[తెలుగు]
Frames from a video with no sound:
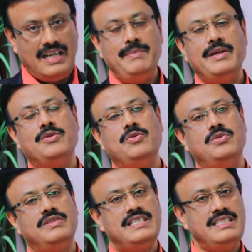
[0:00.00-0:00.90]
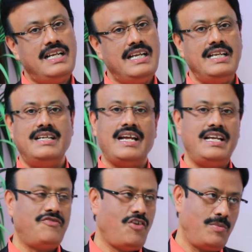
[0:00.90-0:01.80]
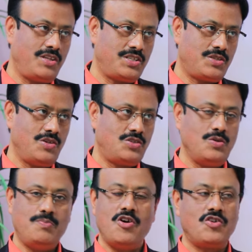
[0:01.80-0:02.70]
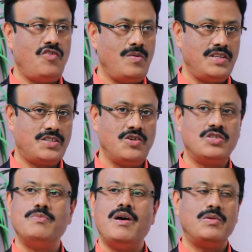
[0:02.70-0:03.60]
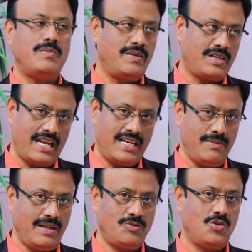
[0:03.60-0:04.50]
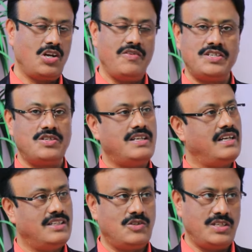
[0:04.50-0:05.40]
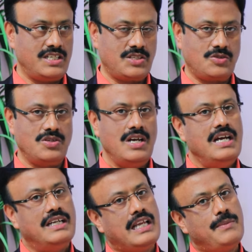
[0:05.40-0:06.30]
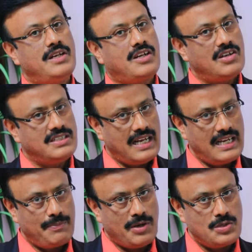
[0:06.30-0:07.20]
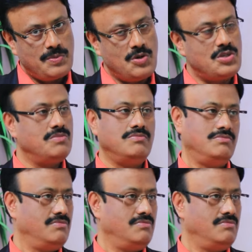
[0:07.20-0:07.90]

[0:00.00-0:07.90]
అంటే మీకు జింజర్ అంటే డ్రై ఫామ్లో తీసుకోవచ్చు పౌడర్ ఫామ్లో తీసుకోవచ్చు మామూలు మనం కర్రీ మన కూరలో వేసుకుని డ్రై కూడా తీసేసుకోవచ్చు టర్మిటిక్ అంటే జైలీ పసుపు కొంచెం